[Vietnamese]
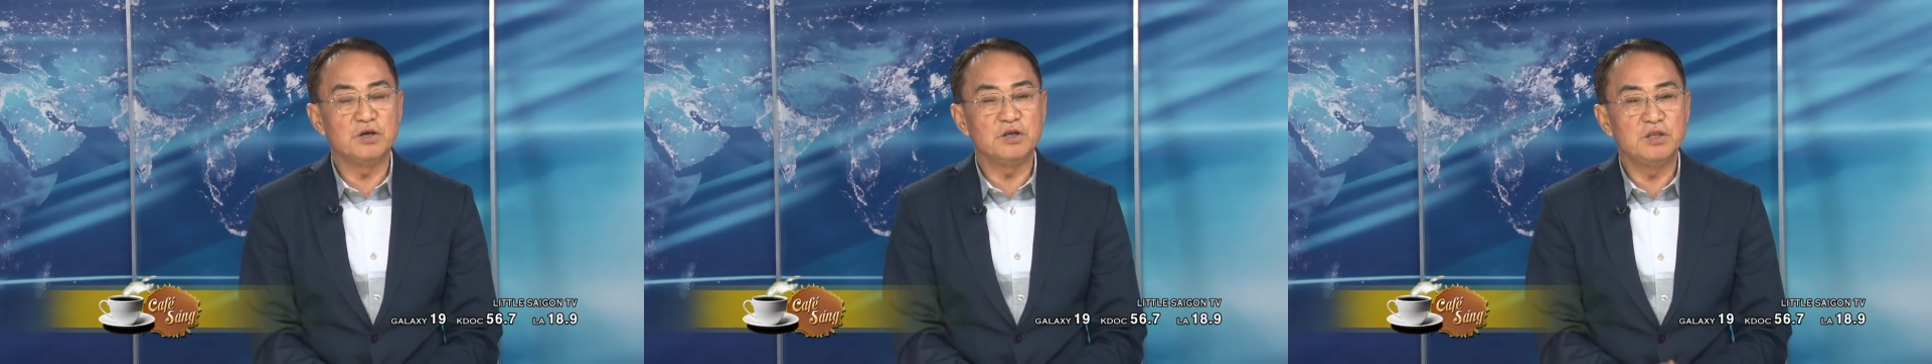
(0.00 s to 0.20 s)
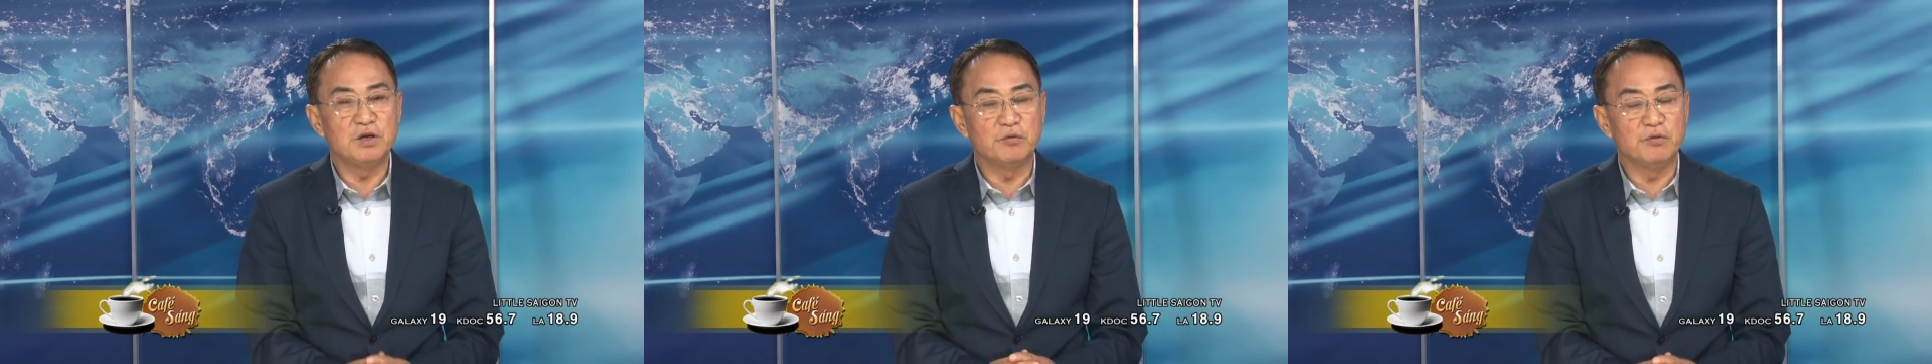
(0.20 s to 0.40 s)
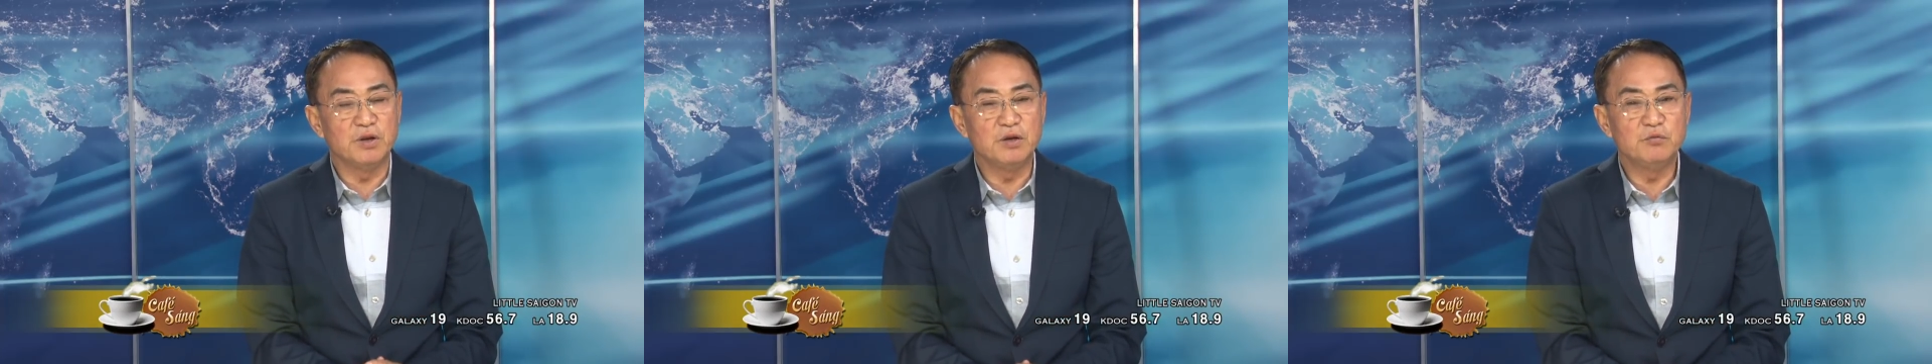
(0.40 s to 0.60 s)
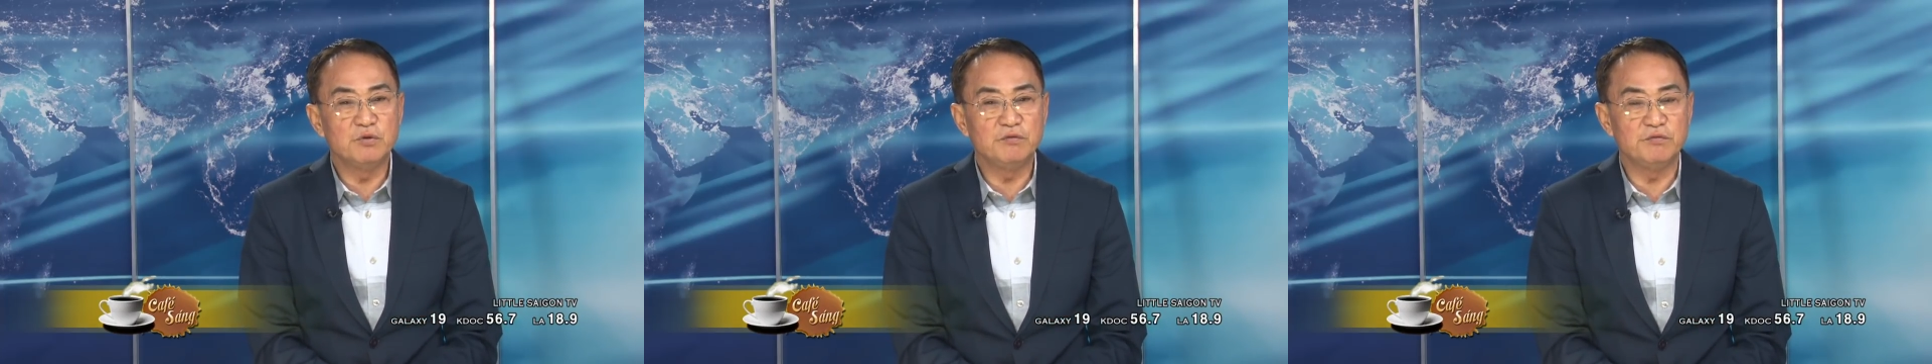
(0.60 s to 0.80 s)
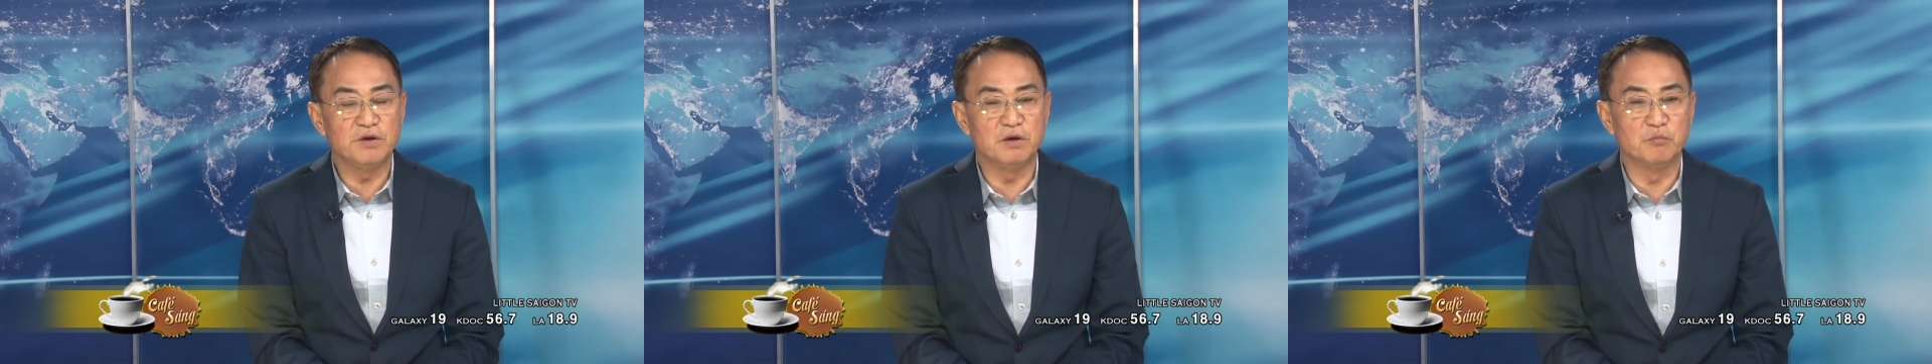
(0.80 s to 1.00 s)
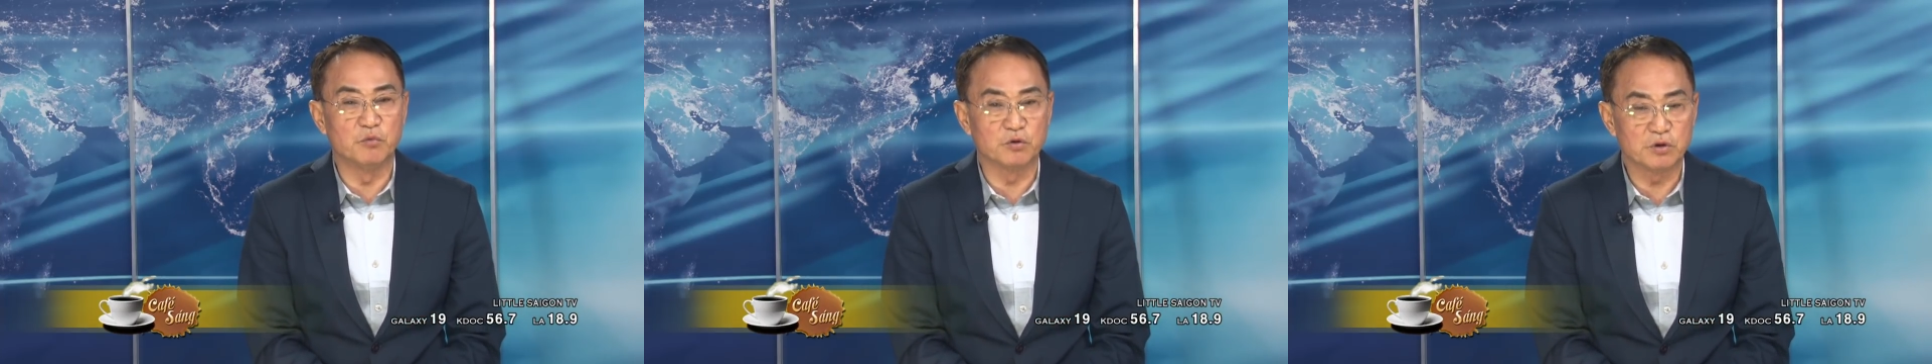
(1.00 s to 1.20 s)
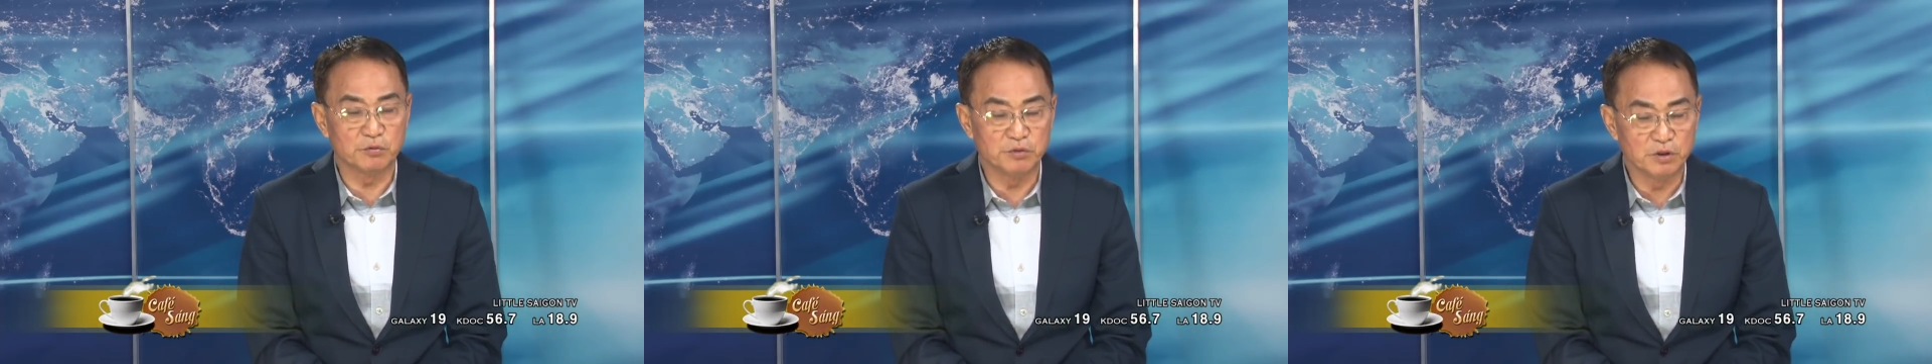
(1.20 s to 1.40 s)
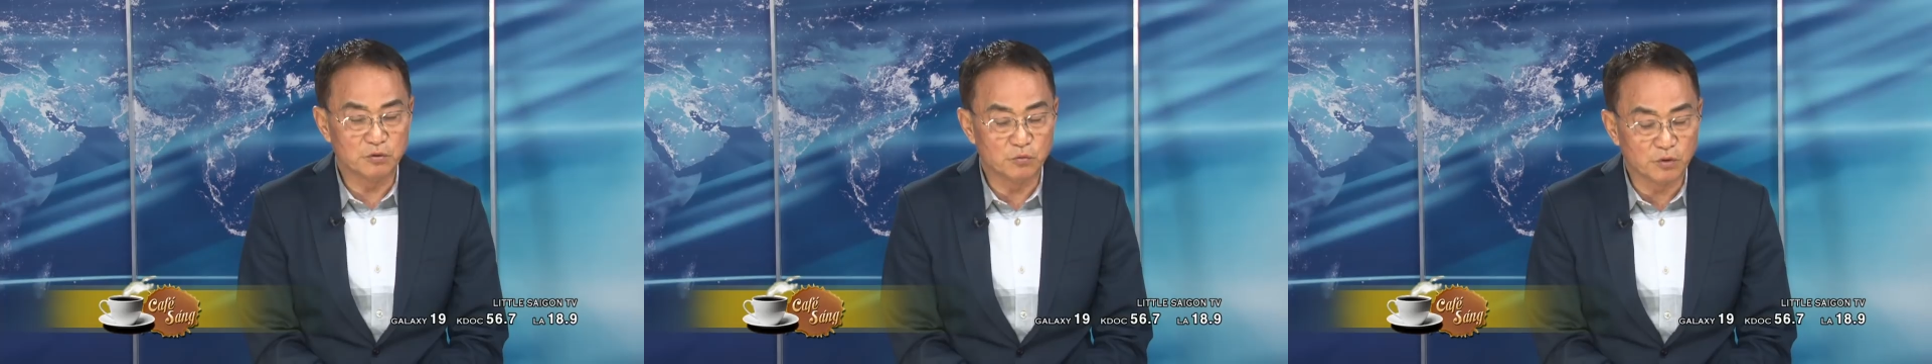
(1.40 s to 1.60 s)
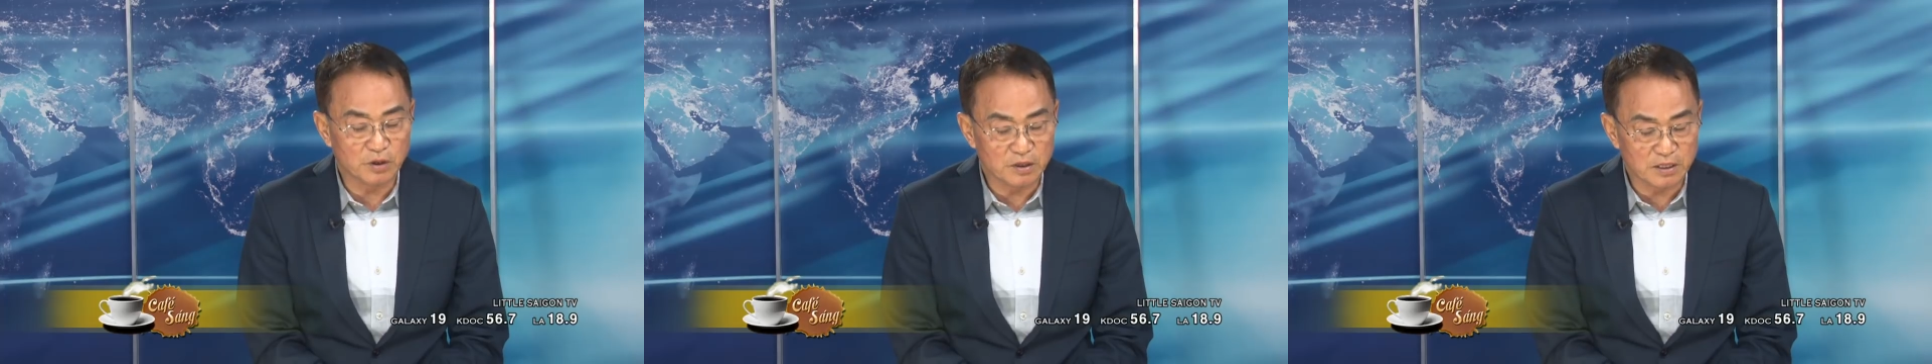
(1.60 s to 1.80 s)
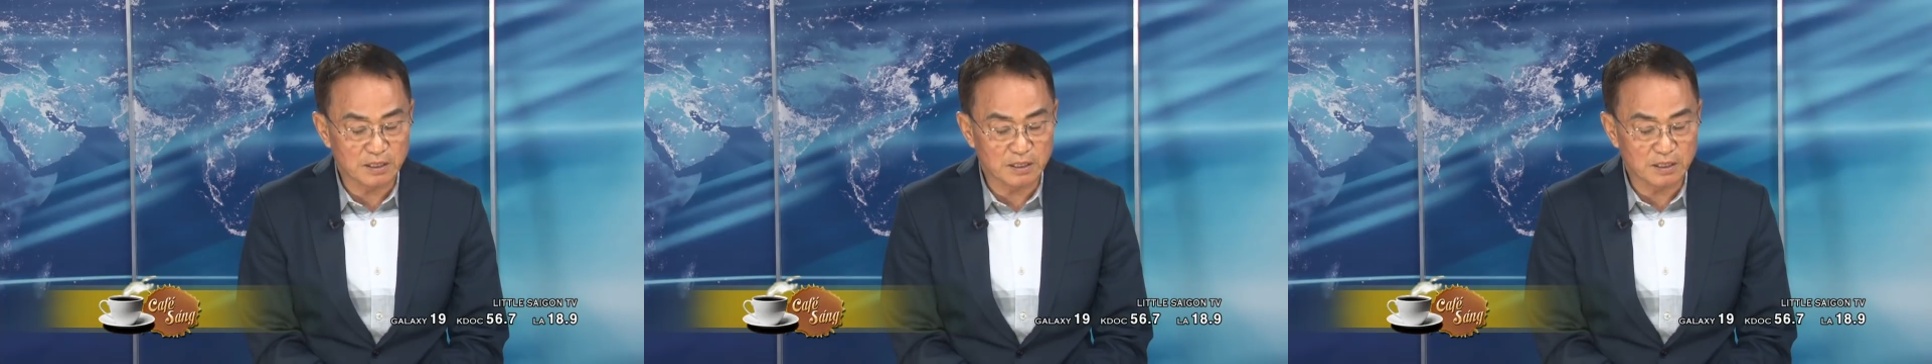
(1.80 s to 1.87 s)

giới thiệu đến quý vị một trong những cuộc